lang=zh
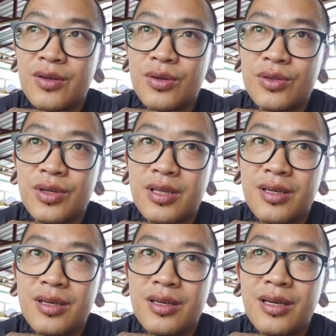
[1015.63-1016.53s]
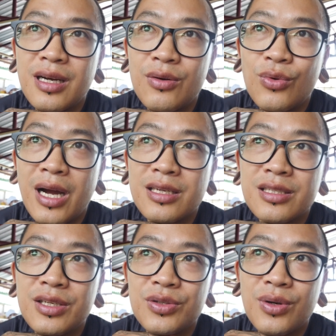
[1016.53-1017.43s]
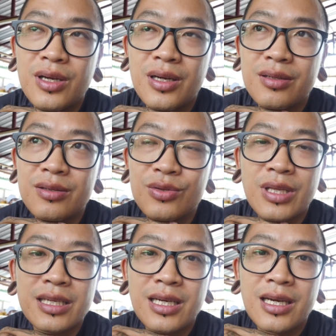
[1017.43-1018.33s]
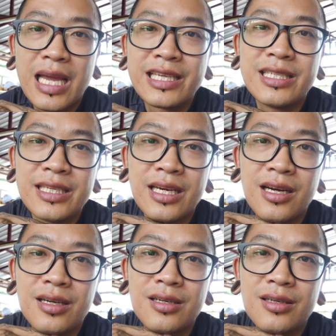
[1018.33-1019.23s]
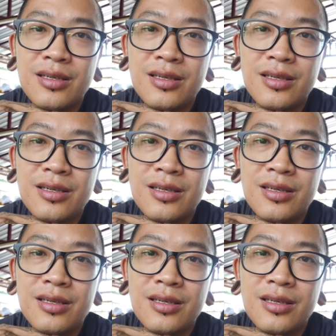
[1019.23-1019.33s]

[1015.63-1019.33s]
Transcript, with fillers: 我觉得我还是那句话，祝大家开心健康，